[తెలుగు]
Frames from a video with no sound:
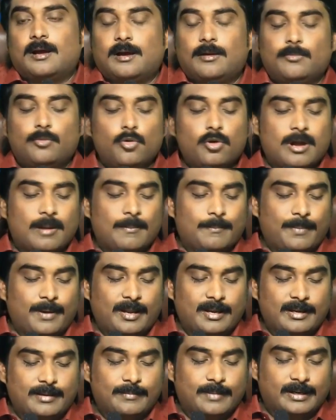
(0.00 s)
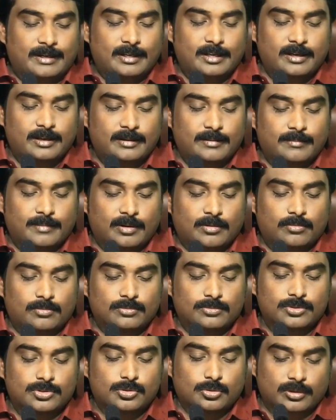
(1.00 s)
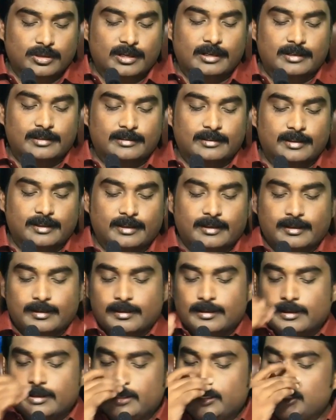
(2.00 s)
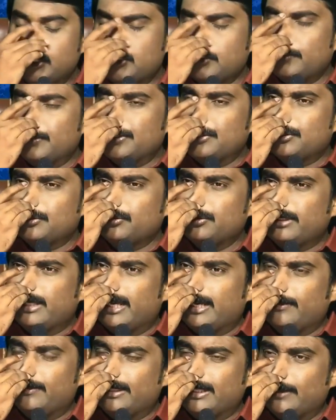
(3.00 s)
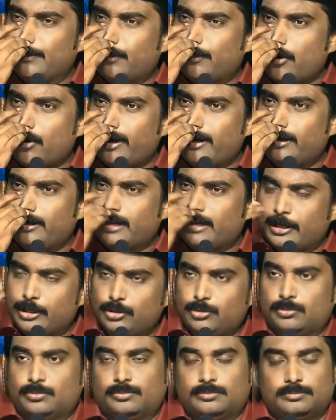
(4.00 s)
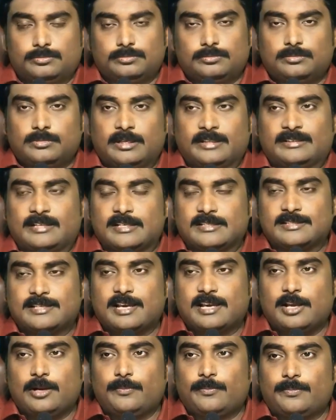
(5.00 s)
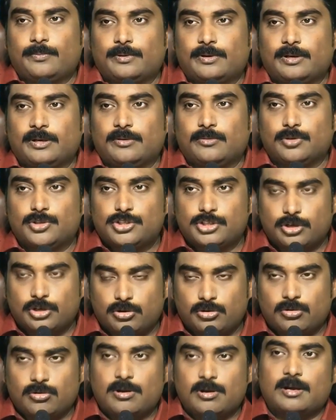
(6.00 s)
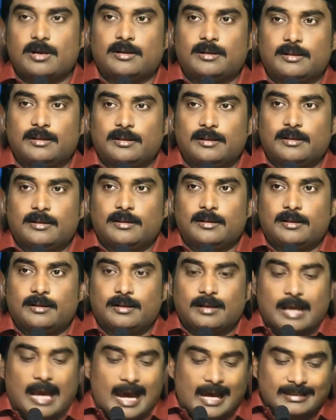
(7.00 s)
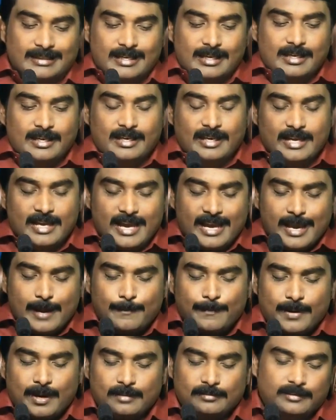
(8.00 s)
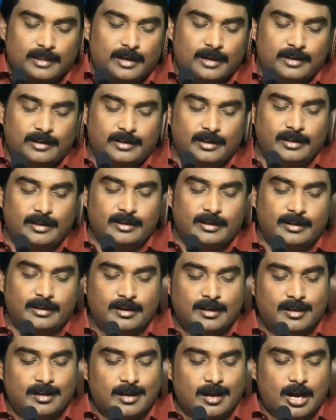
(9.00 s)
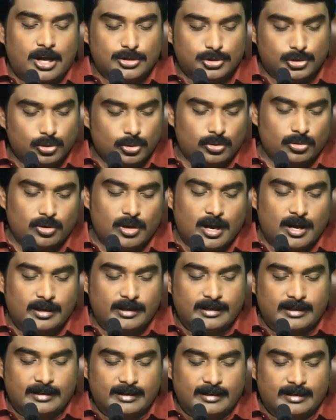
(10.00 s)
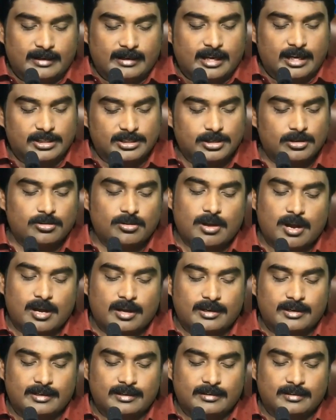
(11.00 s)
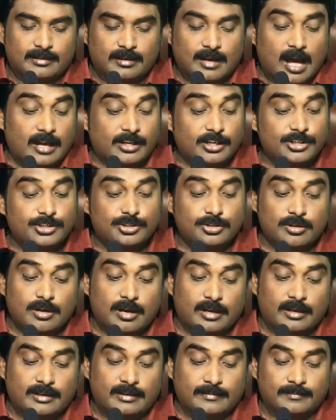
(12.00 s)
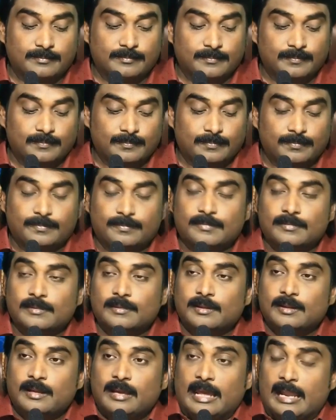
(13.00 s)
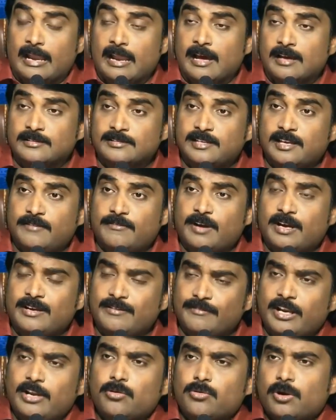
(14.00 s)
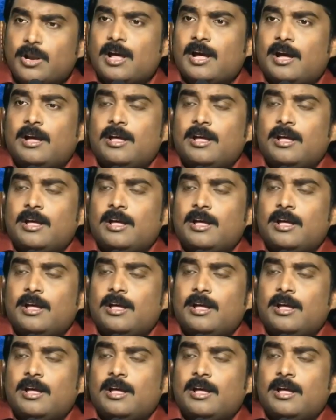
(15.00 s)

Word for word: భూకంపాన్ని బట్టి మనం చూడగలిగితే ఇంచుమించు ఎనిమిది పాయింట్ ఐదు రెక్టర్ స్కేల్కి వచ్చినట్లుగా అది ఏ ప్రాంతాలంటే హసోరు కానీ గెజరు కానీ లాకీషు కానీ ఎల్ హసేవా ఇవన్నీ కూడా